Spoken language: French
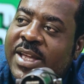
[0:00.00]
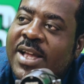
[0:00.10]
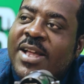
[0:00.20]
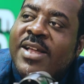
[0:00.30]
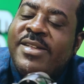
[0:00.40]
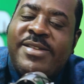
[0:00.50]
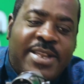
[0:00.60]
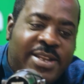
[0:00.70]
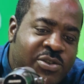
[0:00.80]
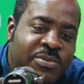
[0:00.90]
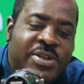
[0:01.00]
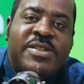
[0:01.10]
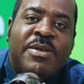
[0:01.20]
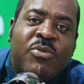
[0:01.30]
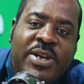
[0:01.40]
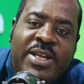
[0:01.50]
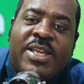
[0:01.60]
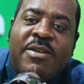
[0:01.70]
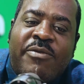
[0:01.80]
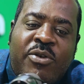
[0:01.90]
Mhm. C'est des objets symboliques
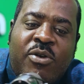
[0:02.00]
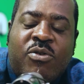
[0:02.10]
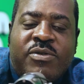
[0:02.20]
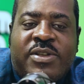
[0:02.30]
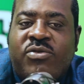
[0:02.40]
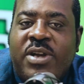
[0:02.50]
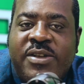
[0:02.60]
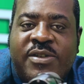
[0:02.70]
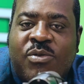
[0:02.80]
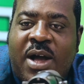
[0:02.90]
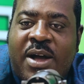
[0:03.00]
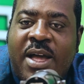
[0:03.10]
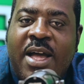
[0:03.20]
qui vont donc constituer une histoire